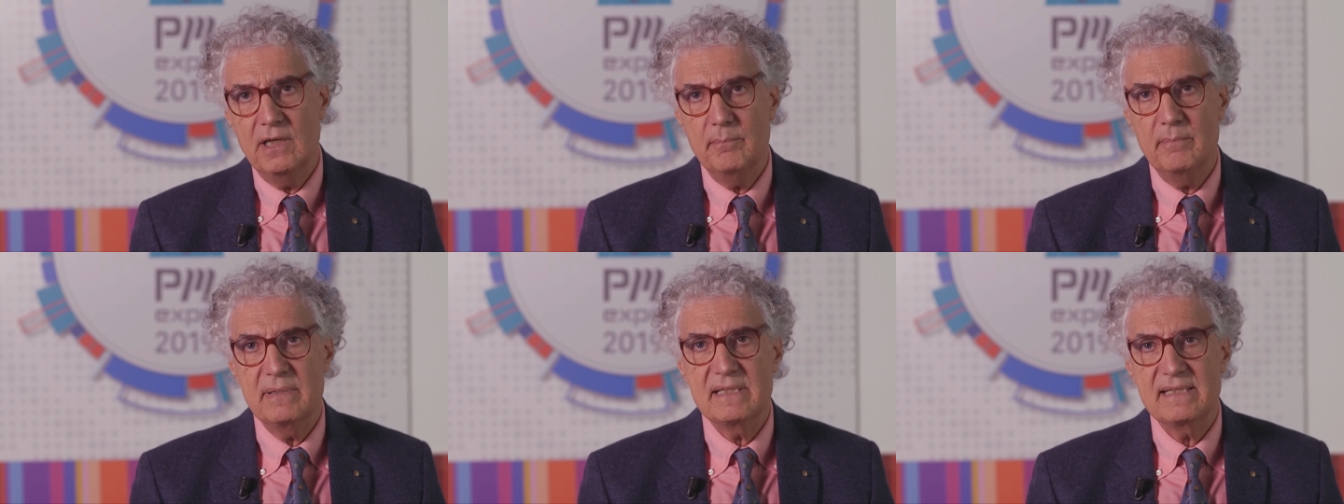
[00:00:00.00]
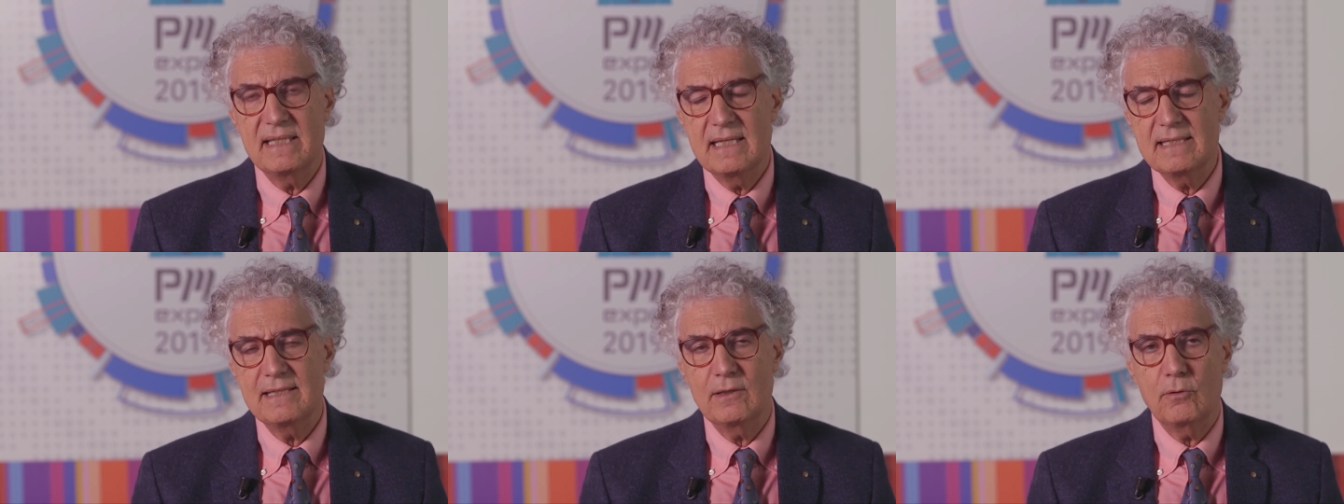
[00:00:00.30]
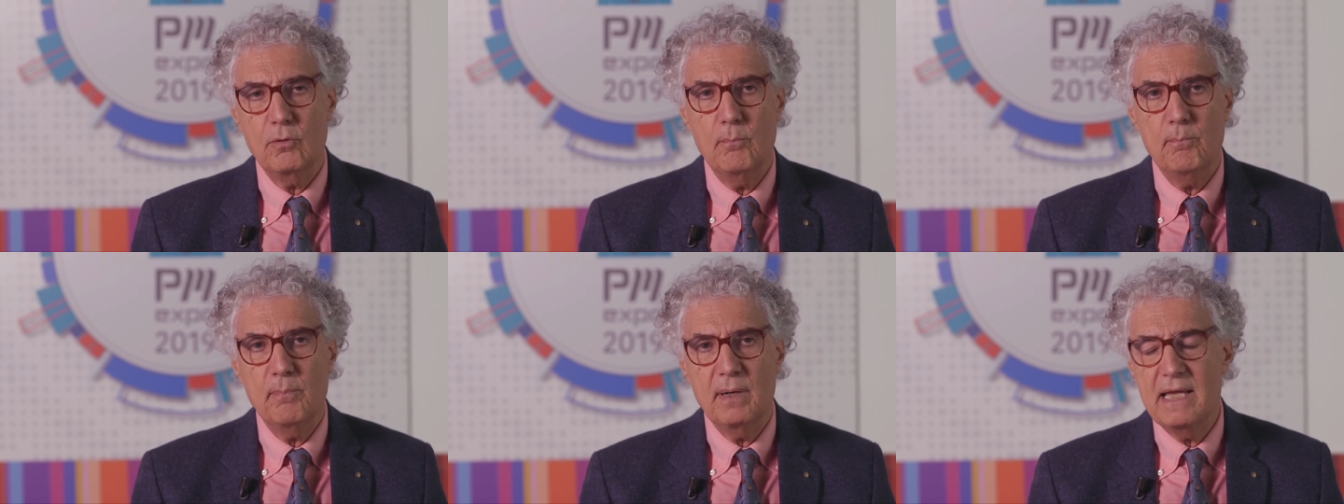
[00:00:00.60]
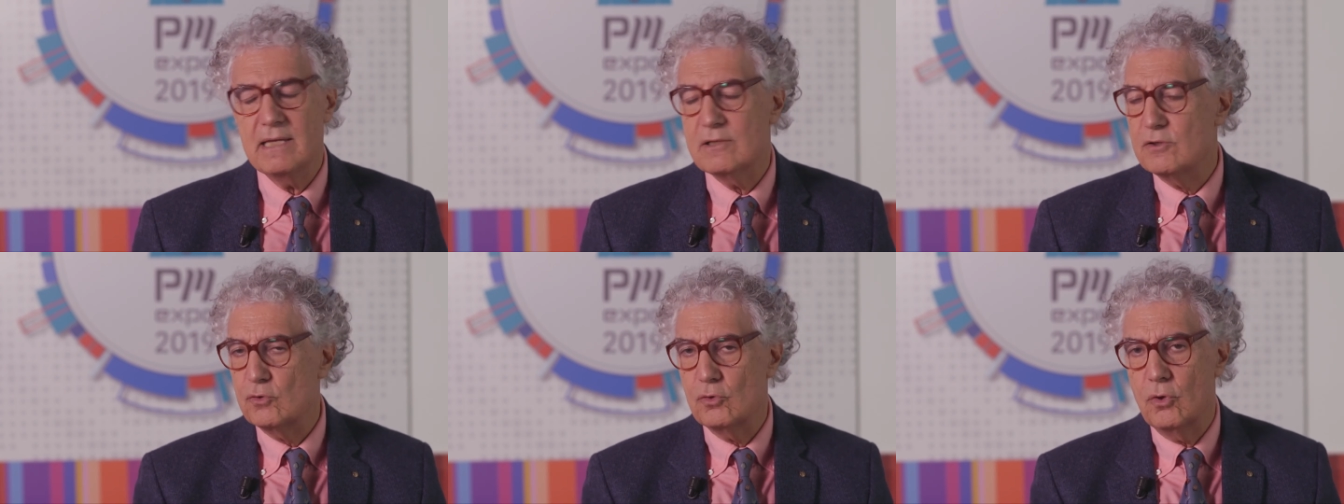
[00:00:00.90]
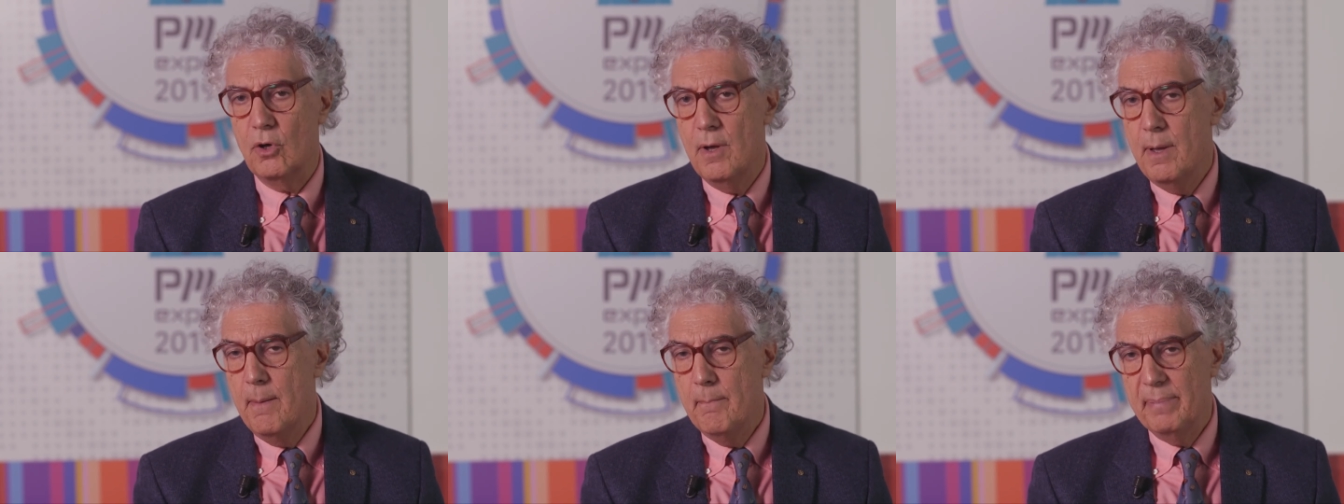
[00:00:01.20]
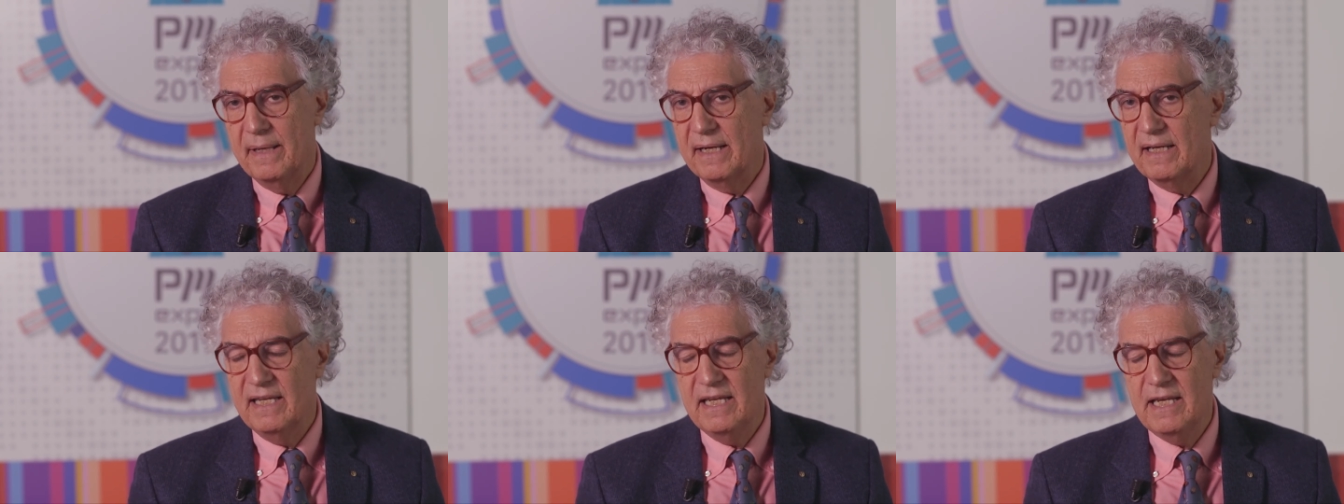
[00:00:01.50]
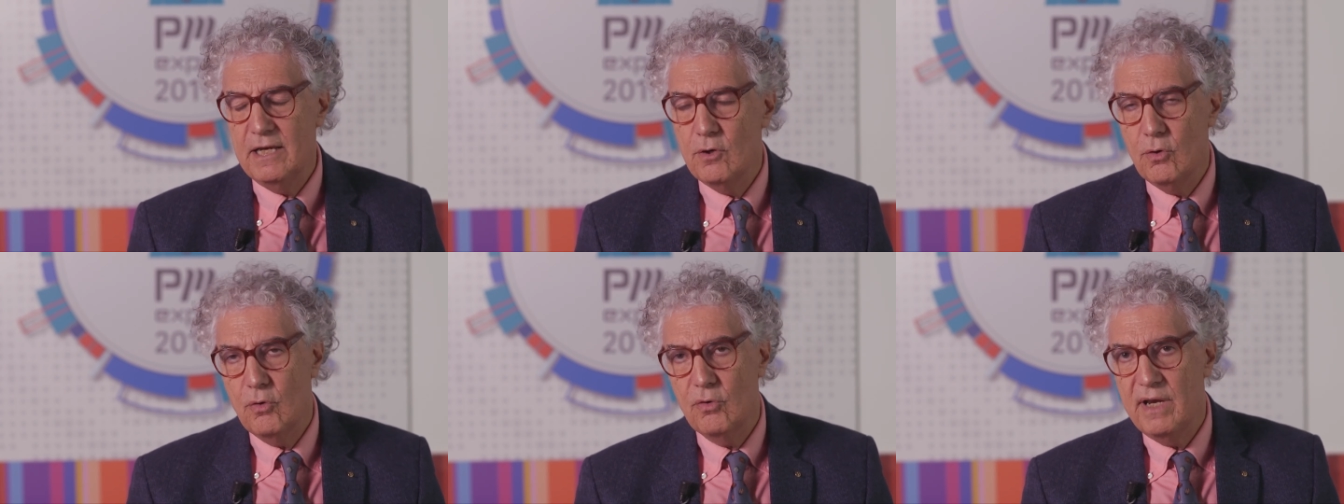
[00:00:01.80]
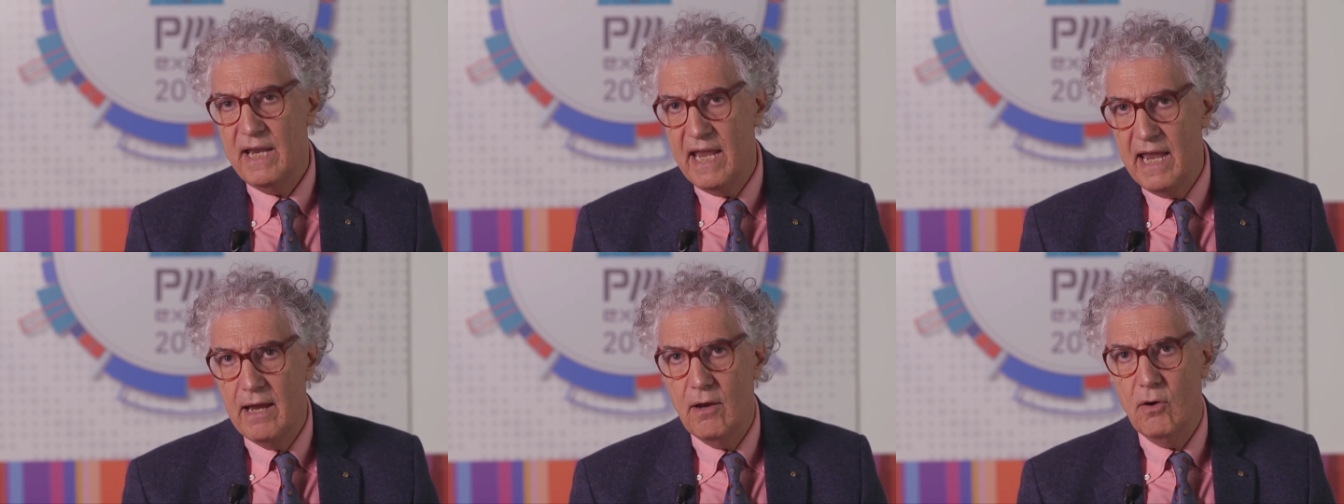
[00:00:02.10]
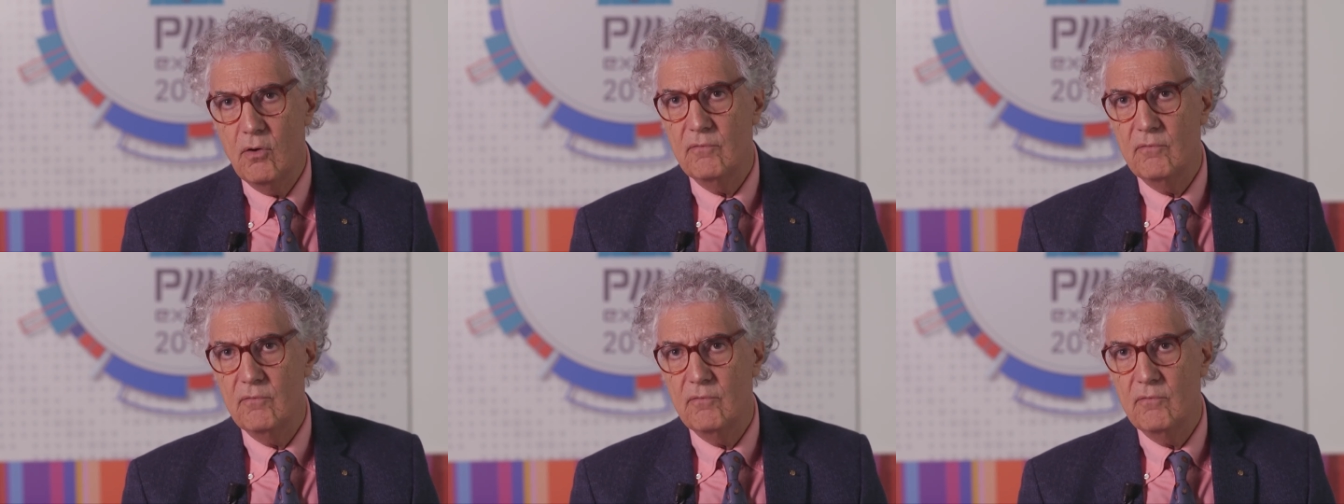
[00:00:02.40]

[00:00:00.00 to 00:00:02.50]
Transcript: abbastanza complesso per chi non è